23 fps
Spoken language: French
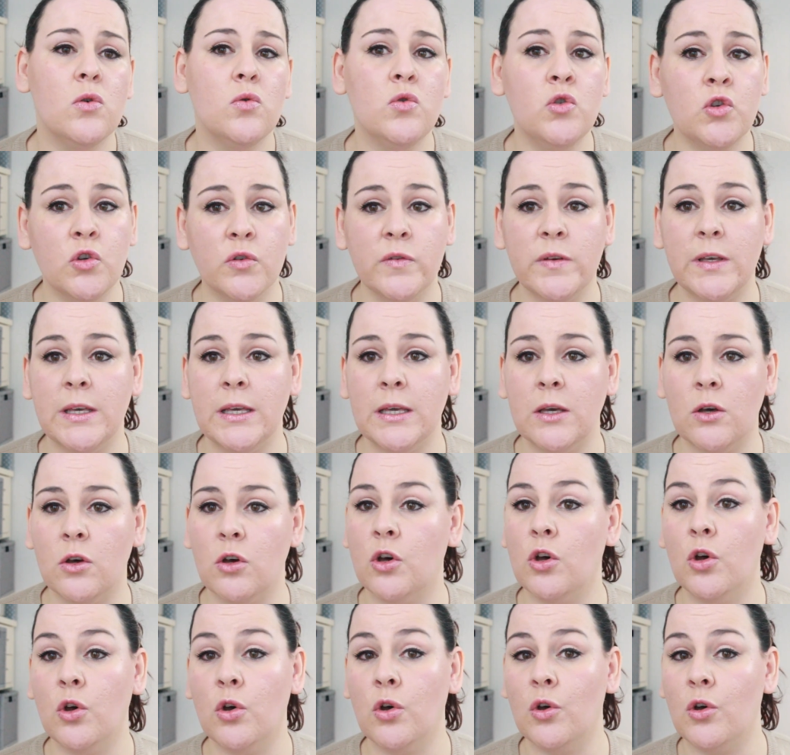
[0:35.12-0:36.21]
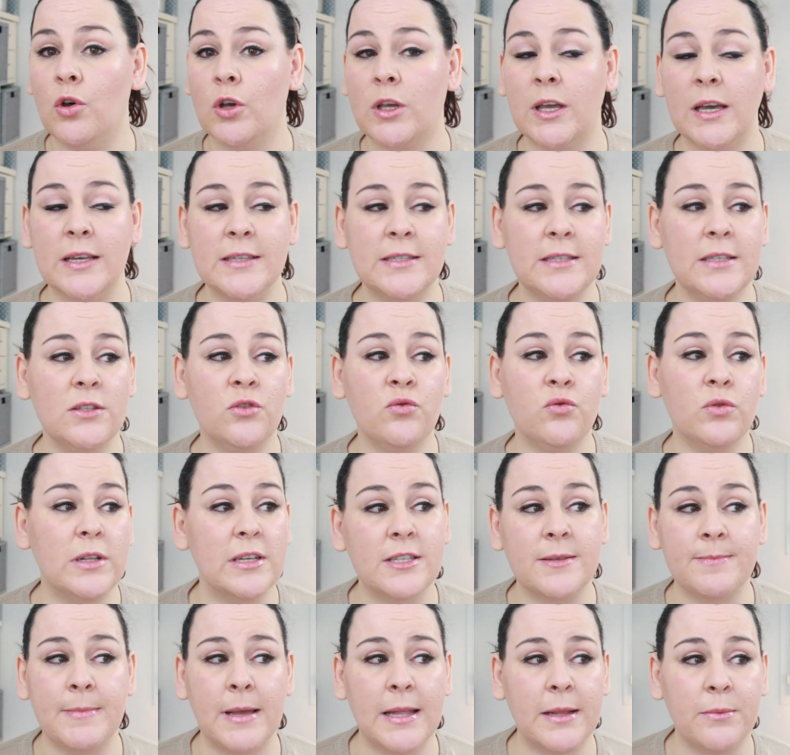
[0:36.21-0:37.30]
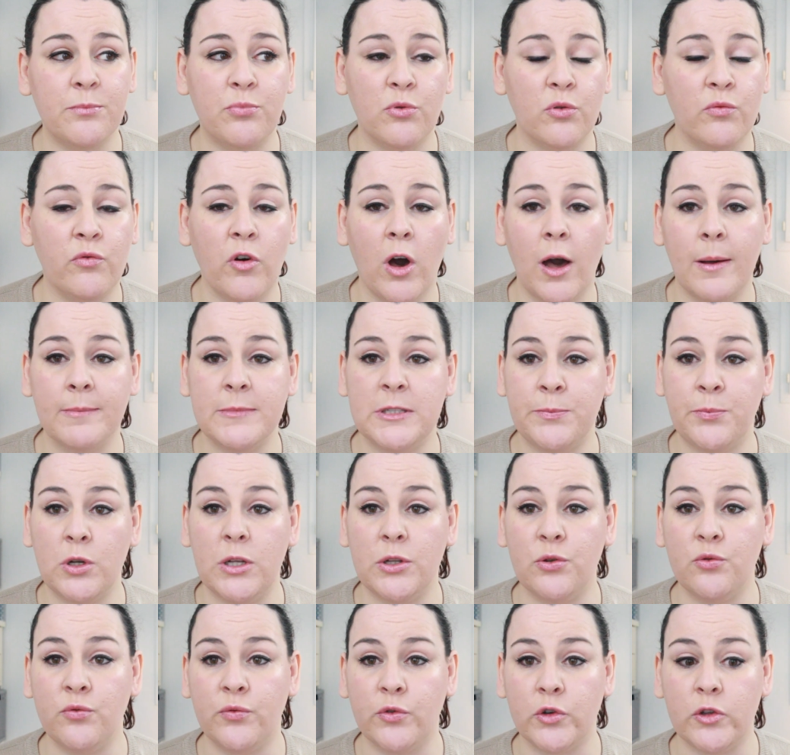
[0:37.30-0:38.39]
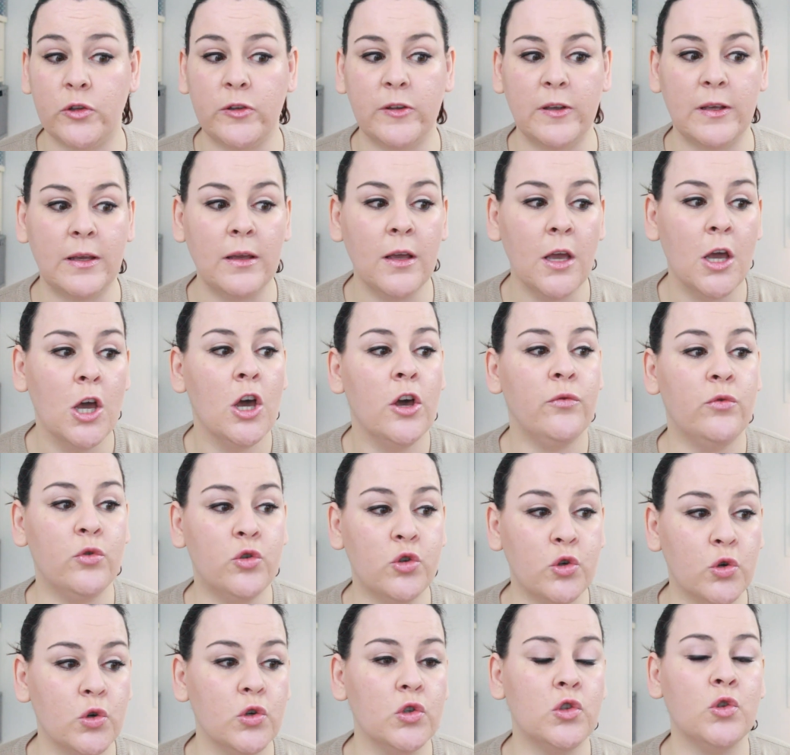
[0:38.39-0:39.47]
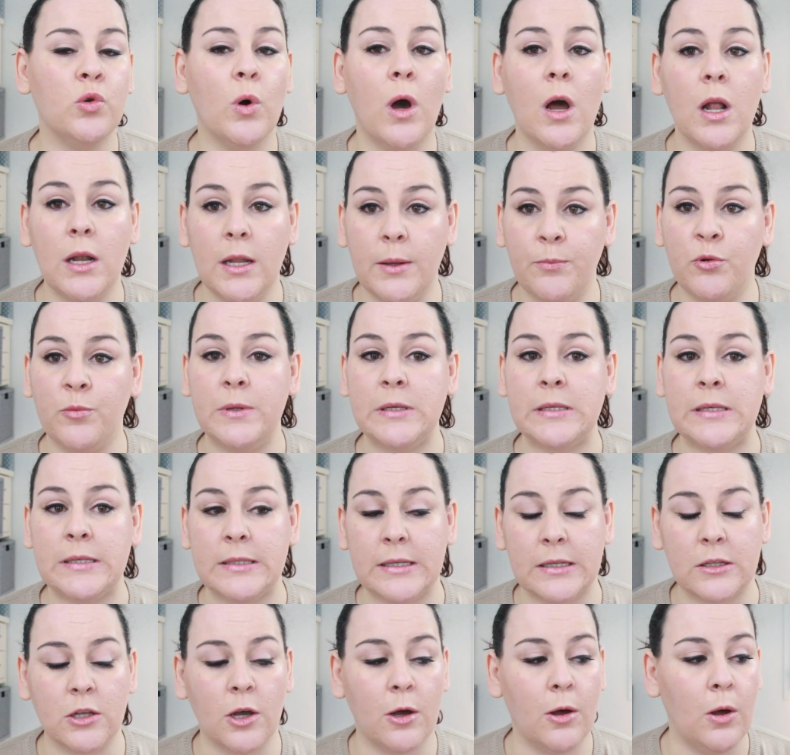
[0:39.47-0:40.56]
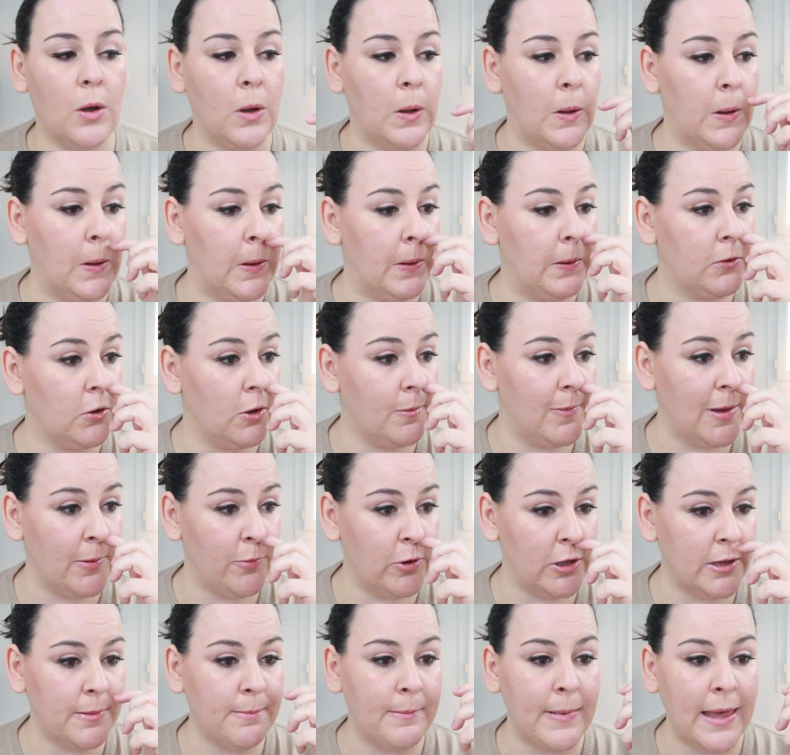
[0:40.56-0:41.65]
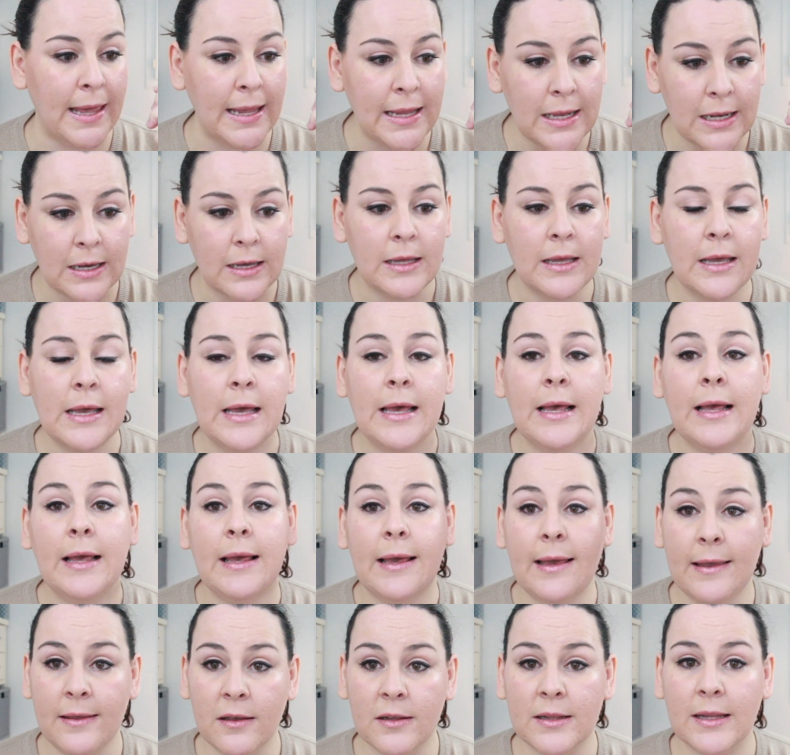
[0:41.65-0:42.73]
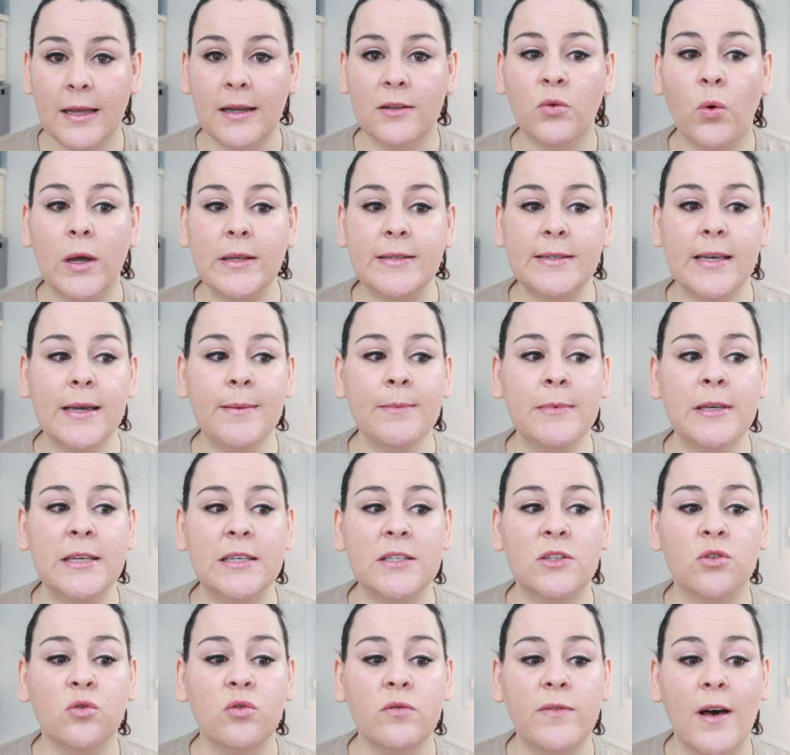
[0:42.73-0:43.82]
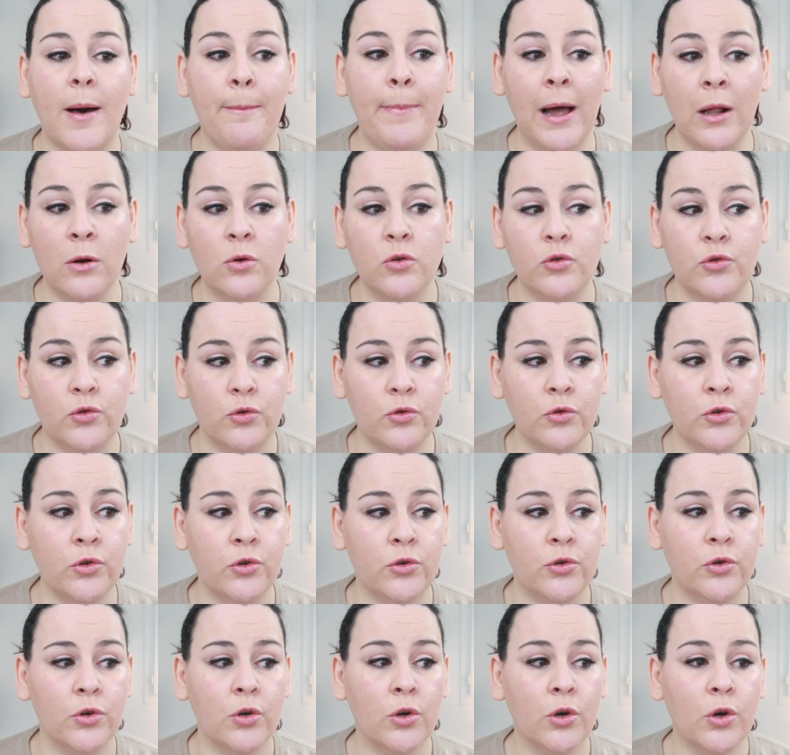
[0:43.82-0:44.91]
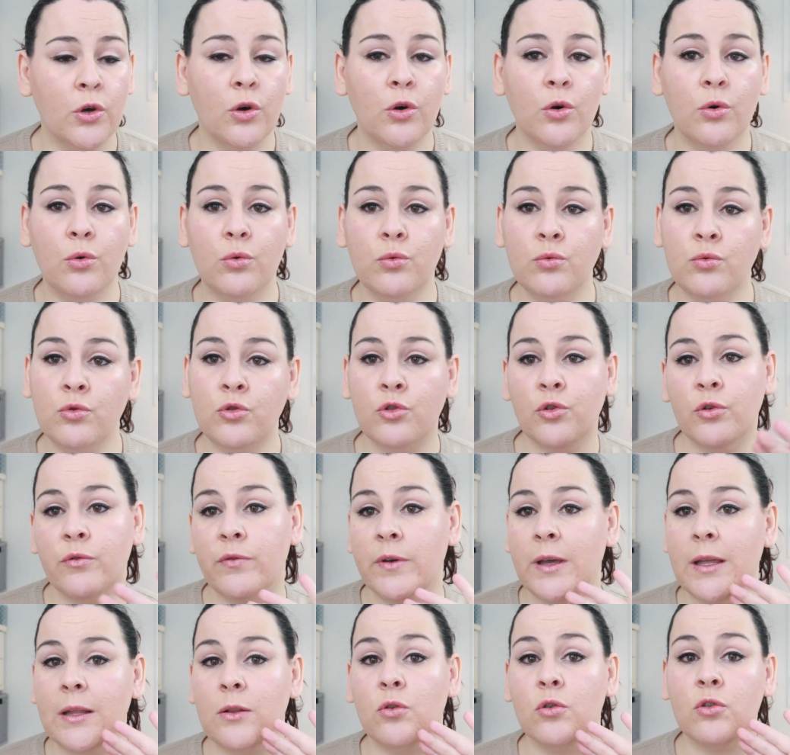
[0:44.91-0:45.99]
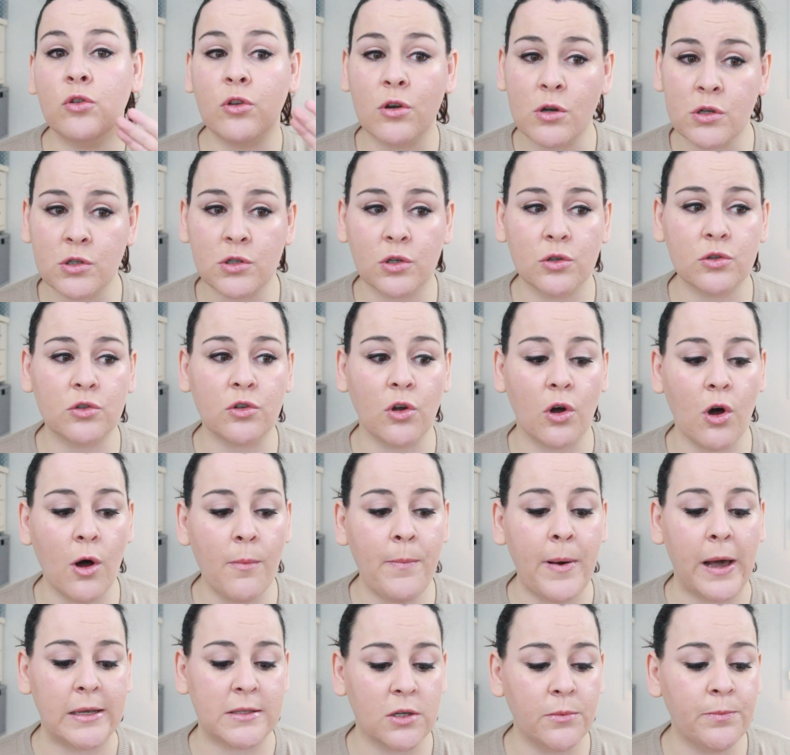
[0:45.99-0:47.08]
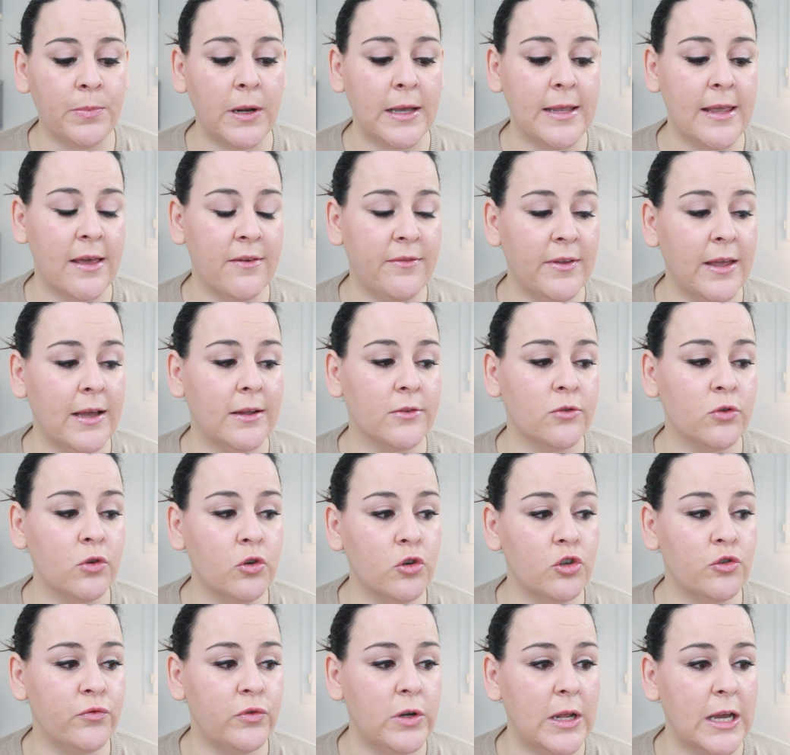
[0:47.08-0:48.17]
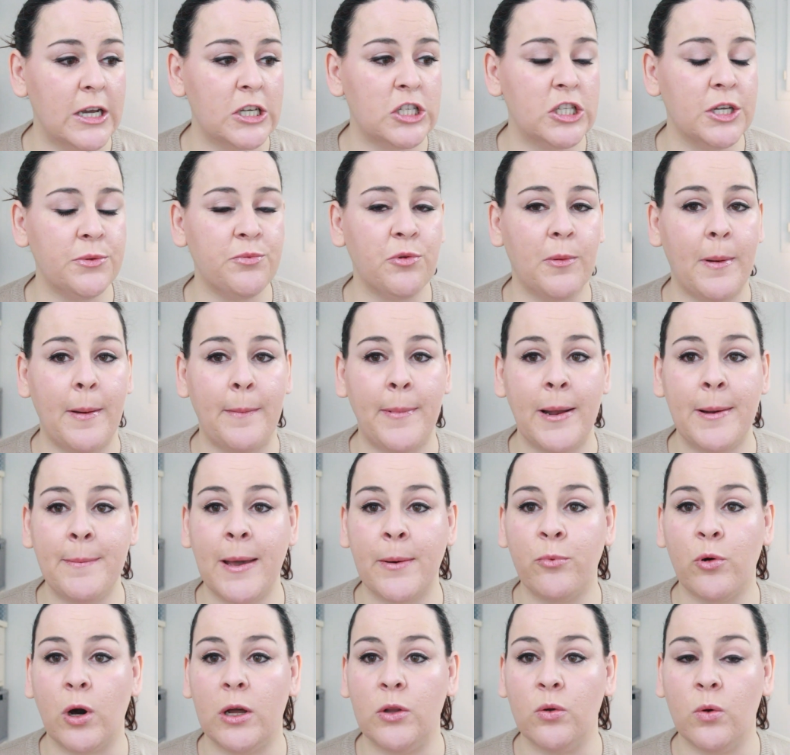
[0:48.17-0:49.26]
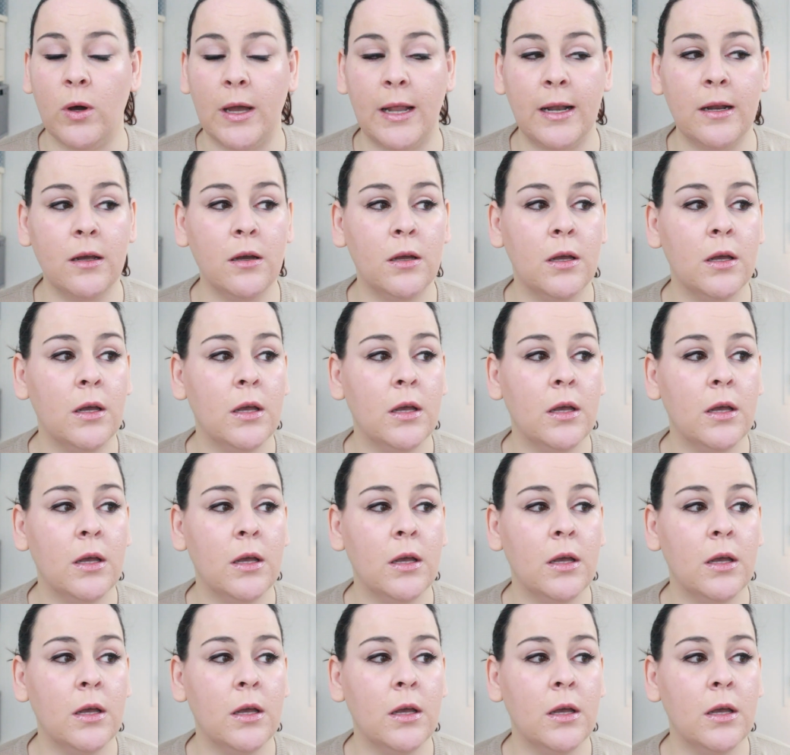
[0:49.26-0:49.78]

où je vais euh, quasi toutes les semaines pour voir un petit peu les nouveautés, vu que je reçois les publicités dans, dans ma boîte mail. Et il y en a un troisième qui se trouve à Bar-le-Duc, où je vais de temps en temps. Par exemple, là, il y avait un truc que je voulais acheter pour ma belle-mère pour un Noël.